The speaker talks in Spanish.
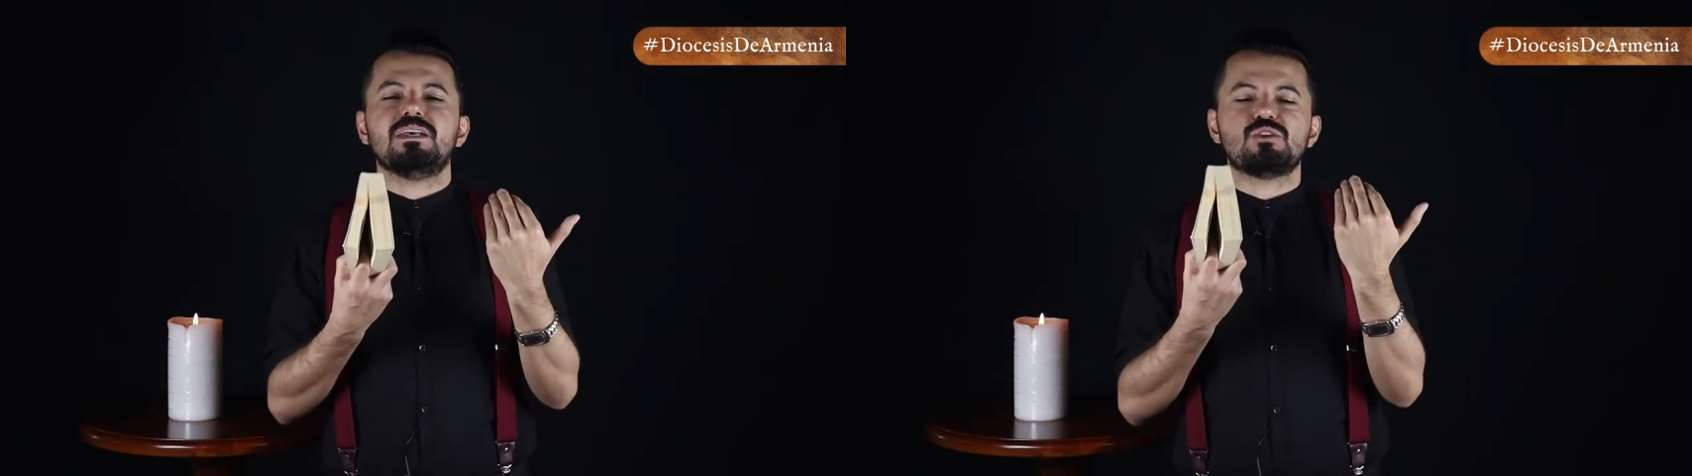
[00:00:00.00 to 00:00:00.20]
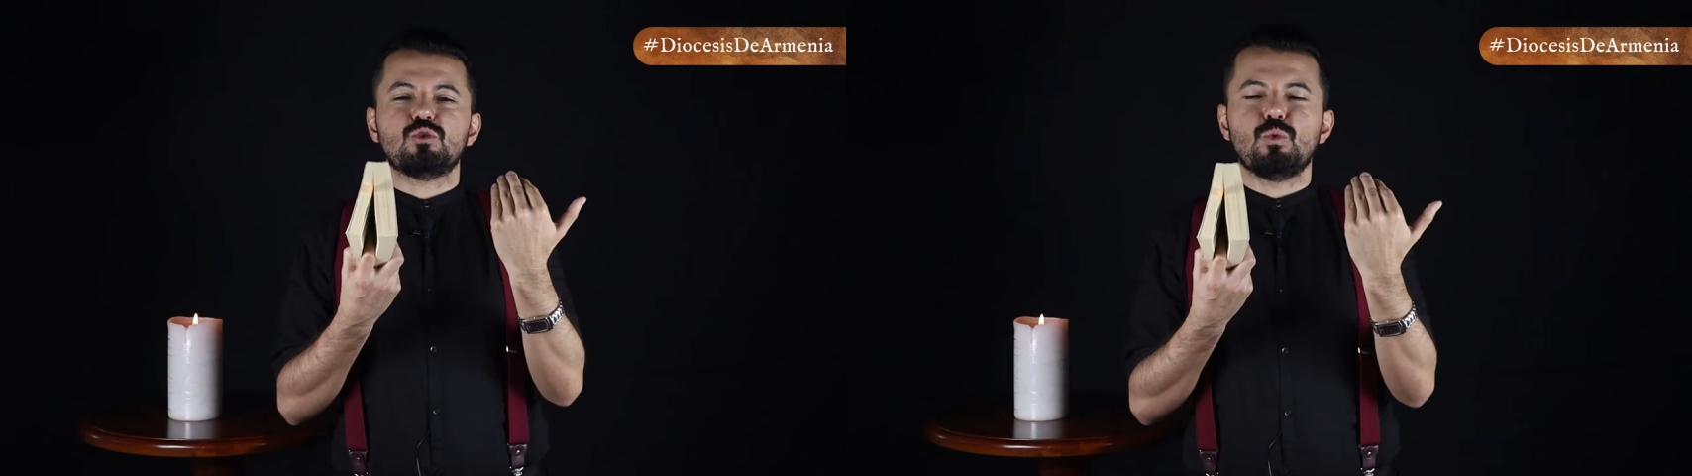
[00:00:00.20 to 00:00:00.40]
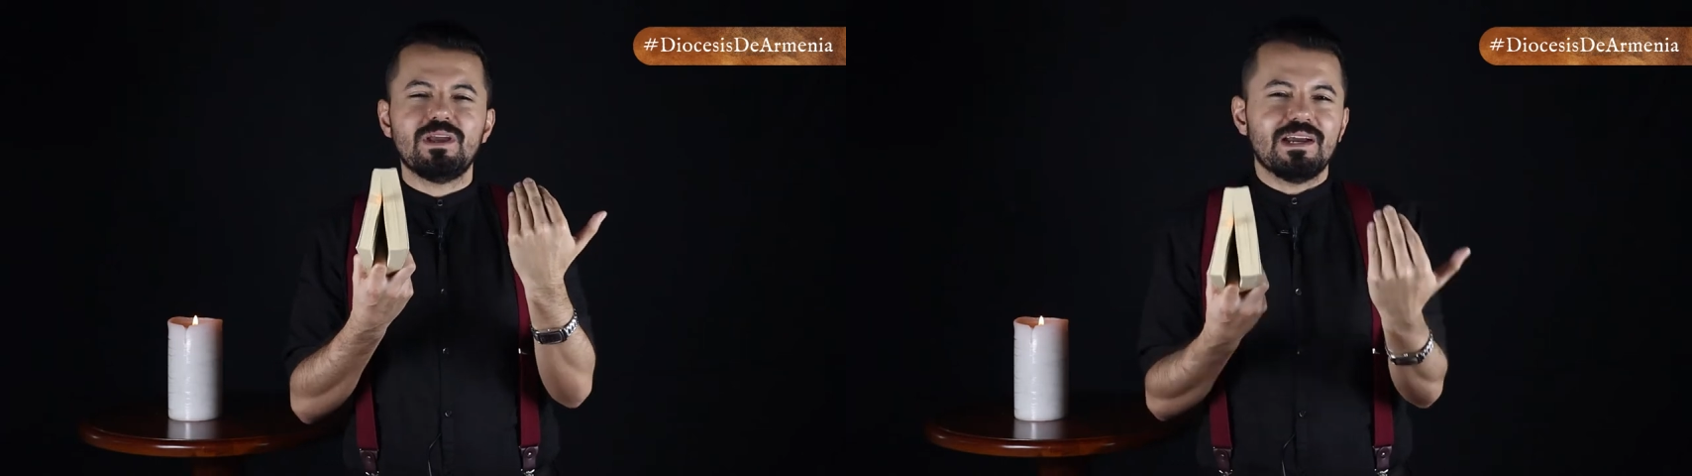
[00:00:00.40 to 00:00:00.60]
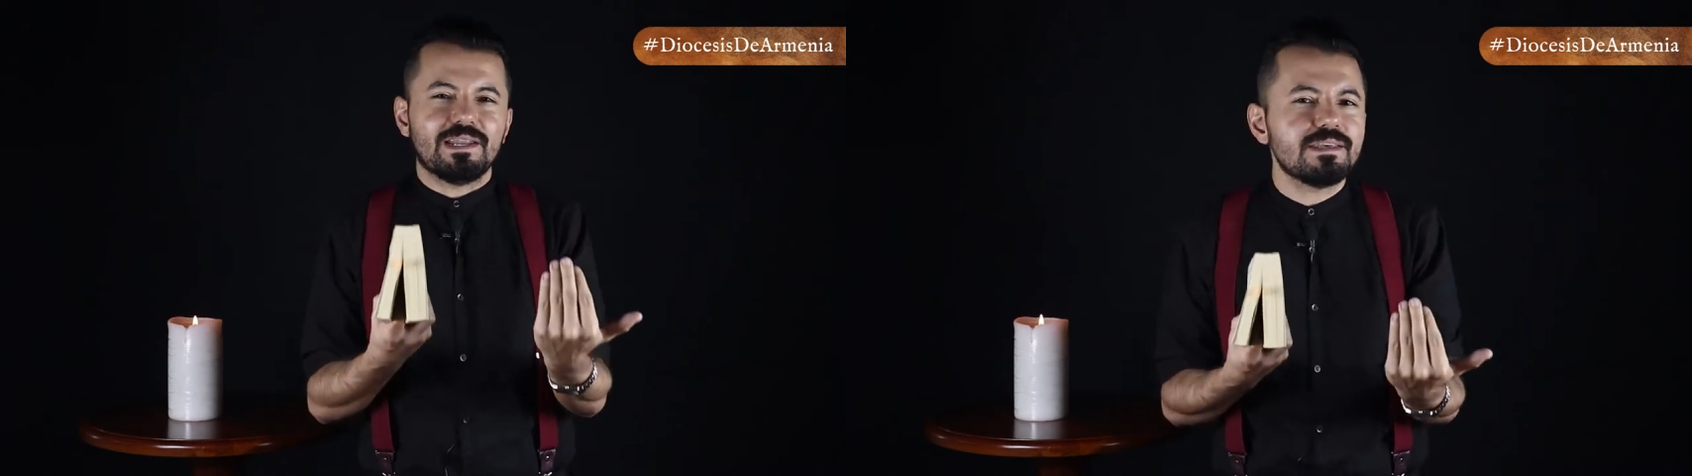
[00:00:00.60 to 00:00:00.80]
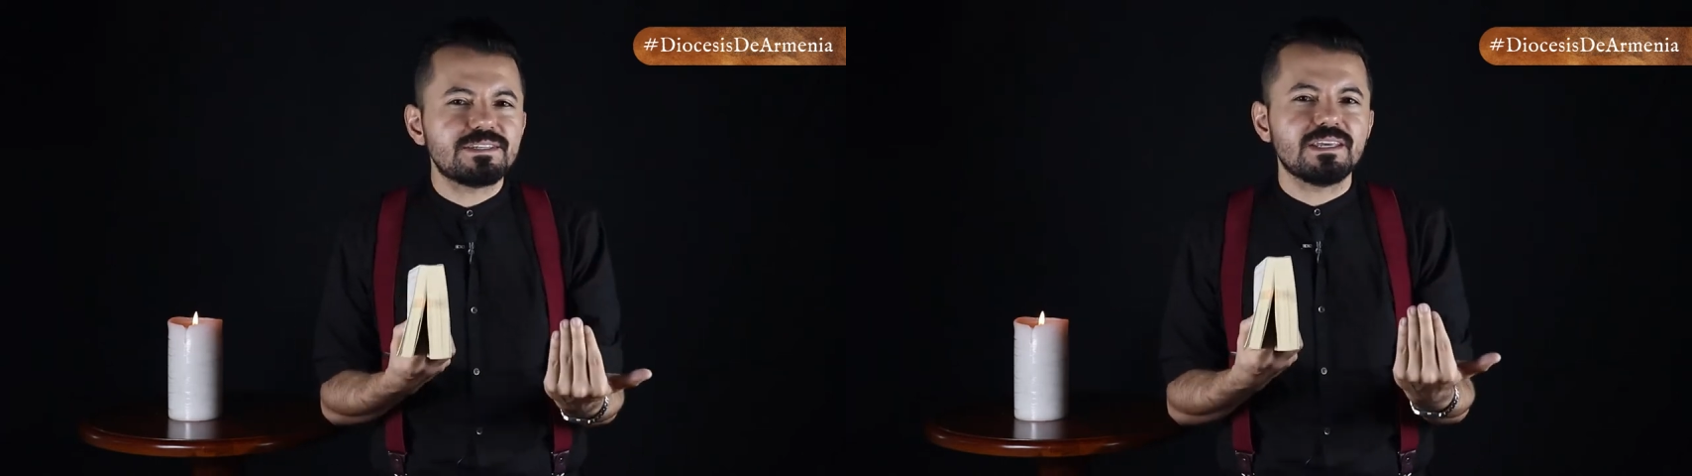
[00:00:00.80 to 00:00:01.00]
estuvo en
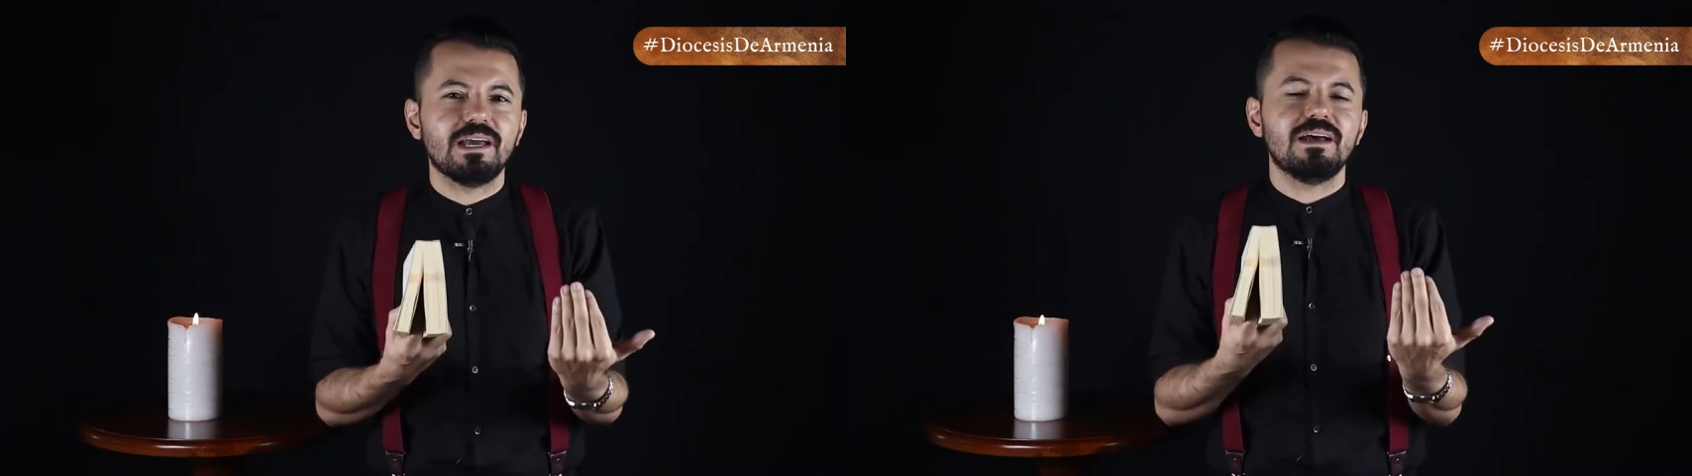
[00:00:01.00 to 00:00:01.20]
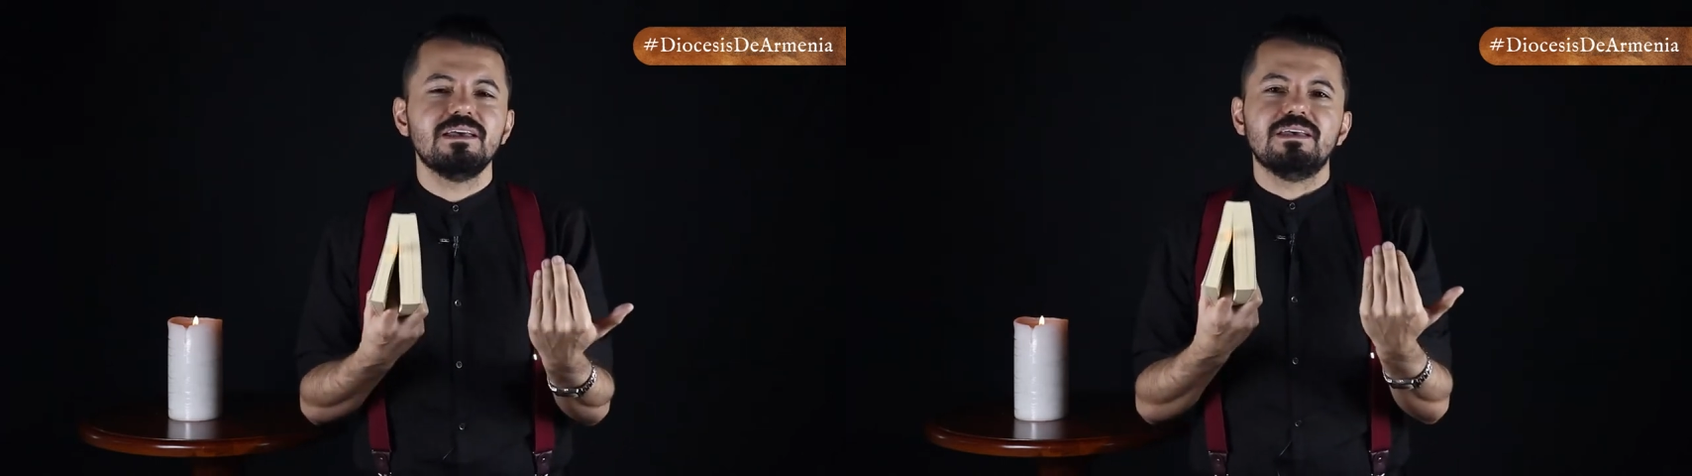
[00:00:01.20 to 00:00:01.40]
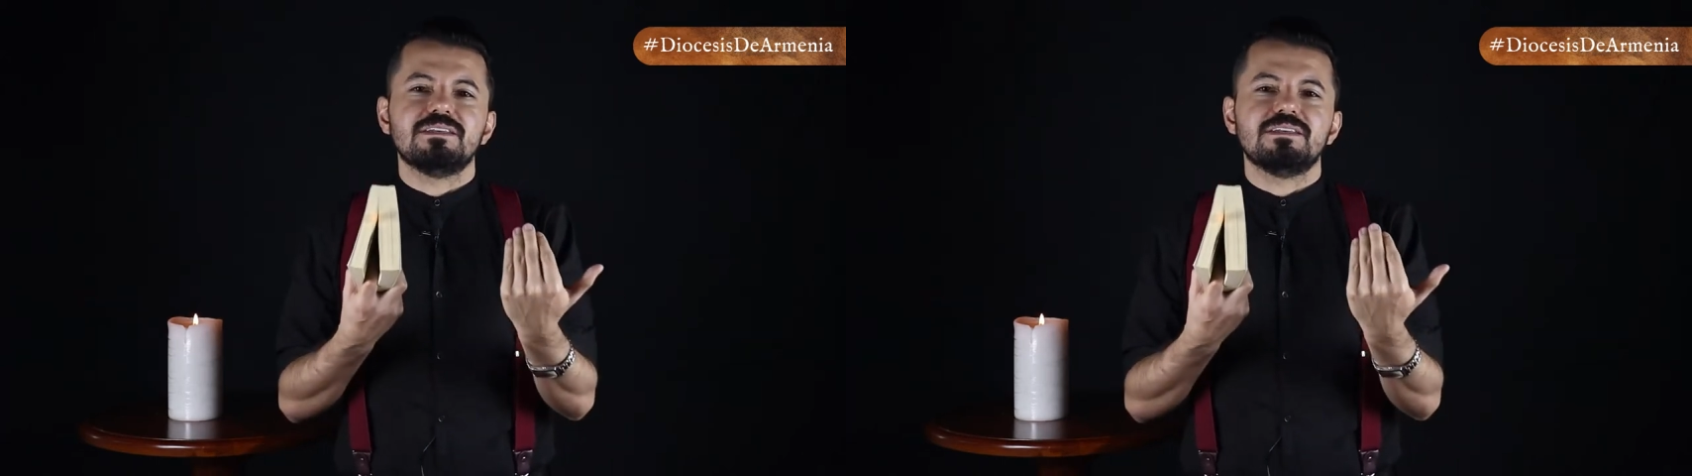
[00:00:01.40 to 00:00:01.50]
Grecia,